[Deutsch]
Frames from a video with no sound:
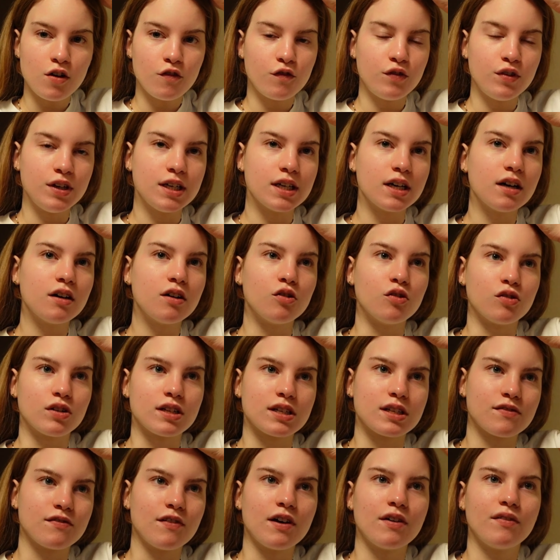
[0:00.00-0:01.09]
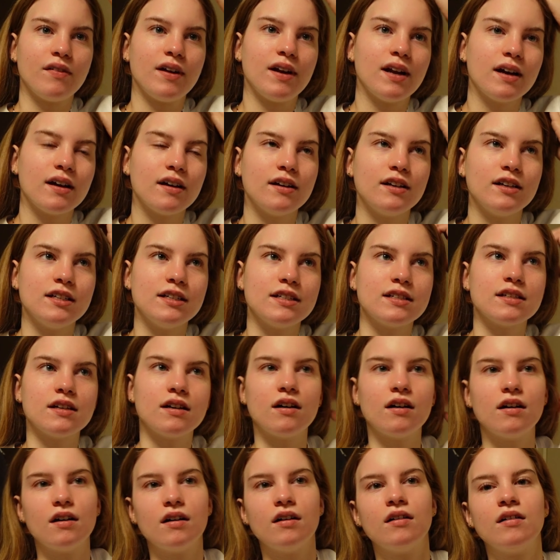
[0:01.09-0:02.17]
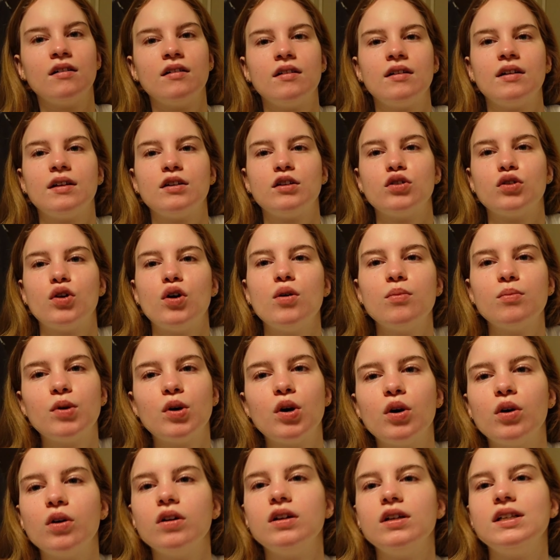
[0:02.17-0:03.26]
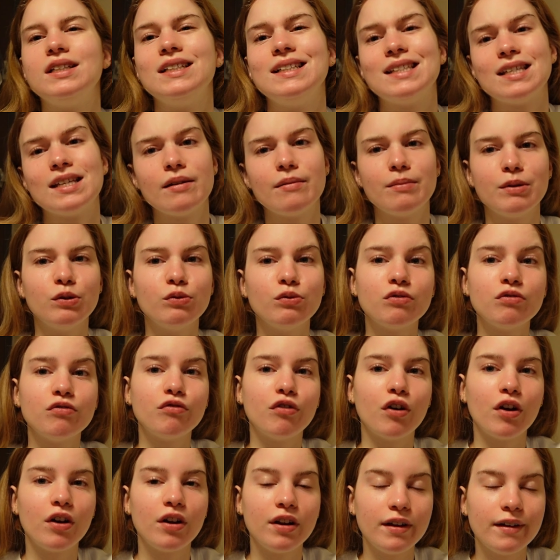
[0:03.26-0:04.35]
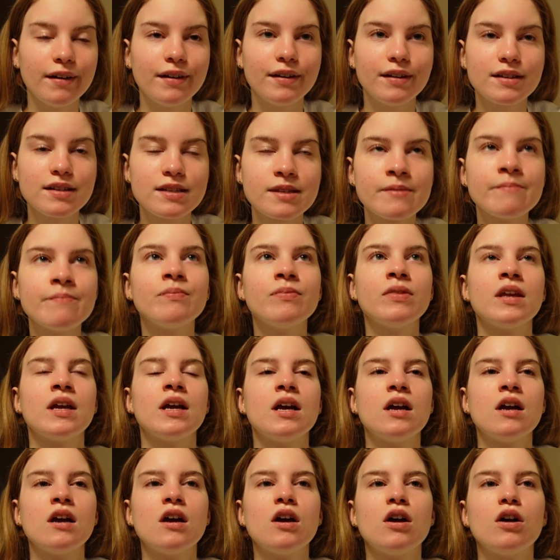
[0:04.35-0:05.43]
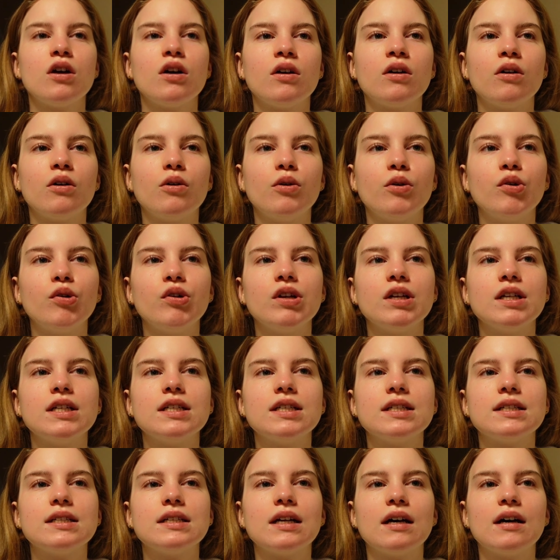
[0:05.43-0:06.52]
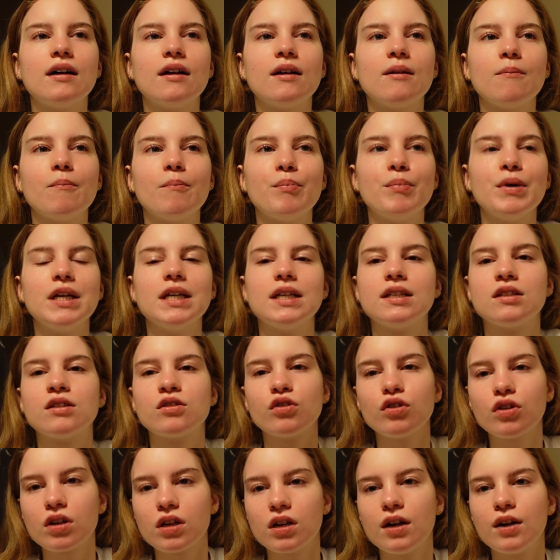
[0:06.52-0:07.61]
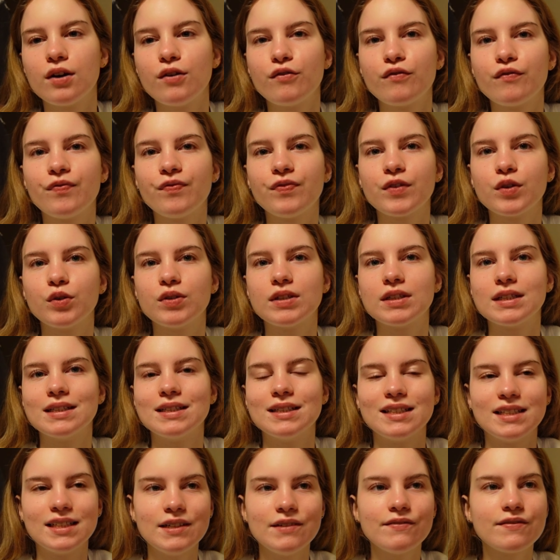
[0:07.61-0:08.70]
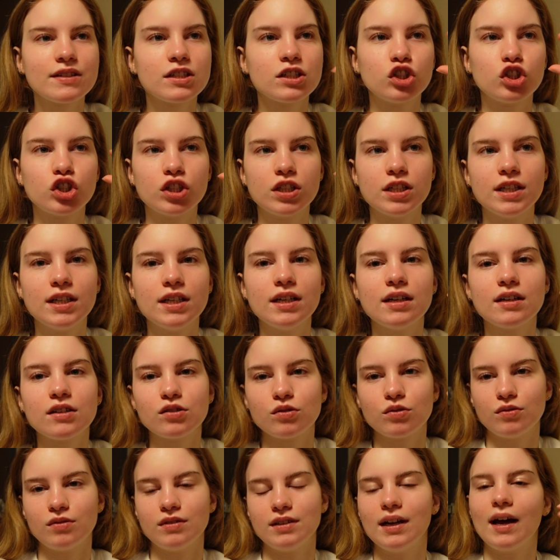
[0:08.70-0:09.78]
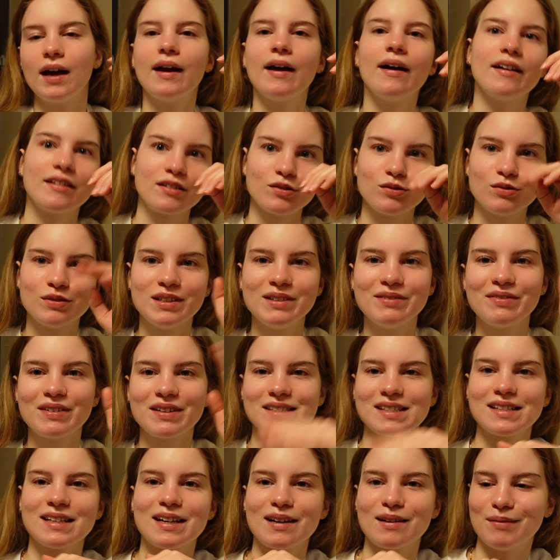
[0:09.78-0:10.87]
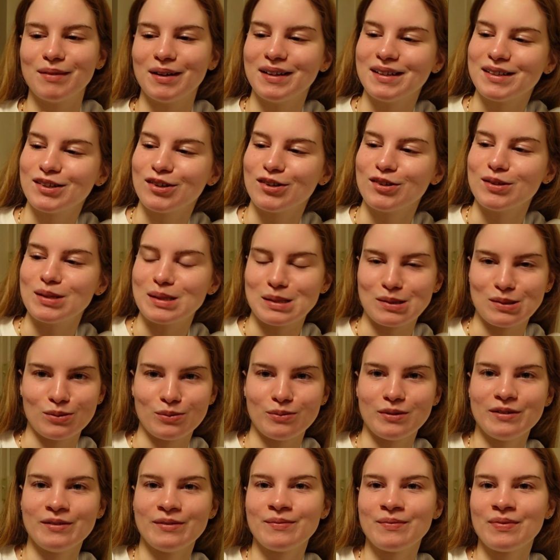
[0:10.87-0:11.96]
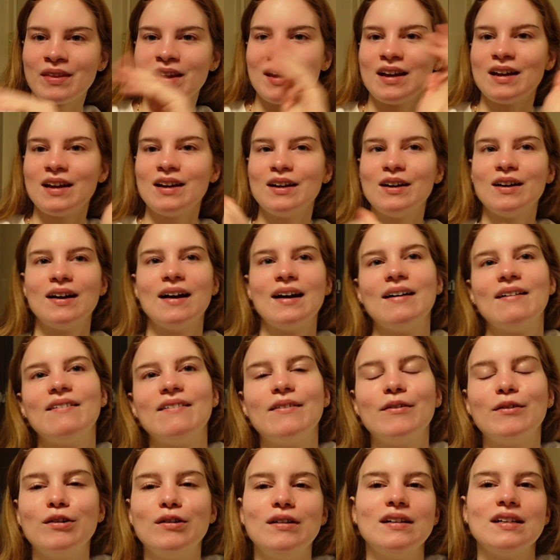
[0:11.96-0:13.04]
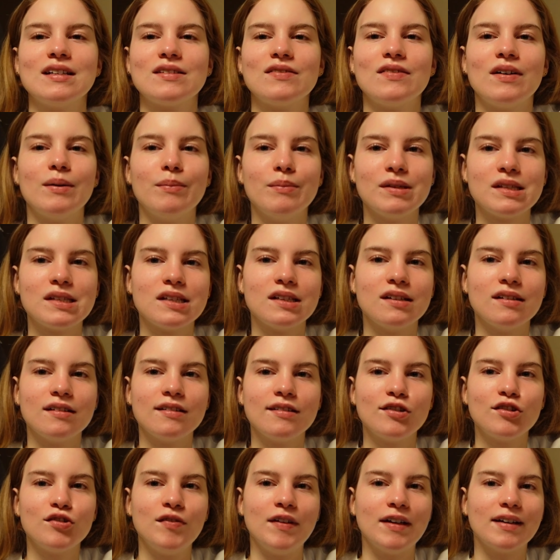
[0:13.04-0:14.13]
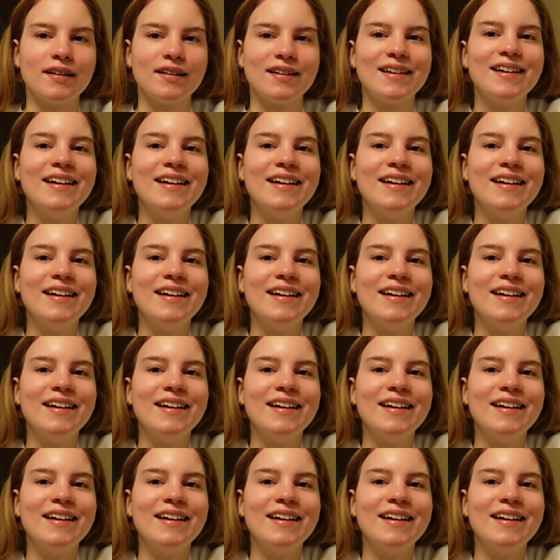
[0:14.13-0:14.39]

wieder. Und das war wieder in dieser Dorm Hall, die 10 Minuten von hier ist. Und dann bin ich zurückgelaufen durch den tiefsten Schnee. Also, naja, so tief war es nicht, aber halt schon so. Und das war ein bisschen schwierig,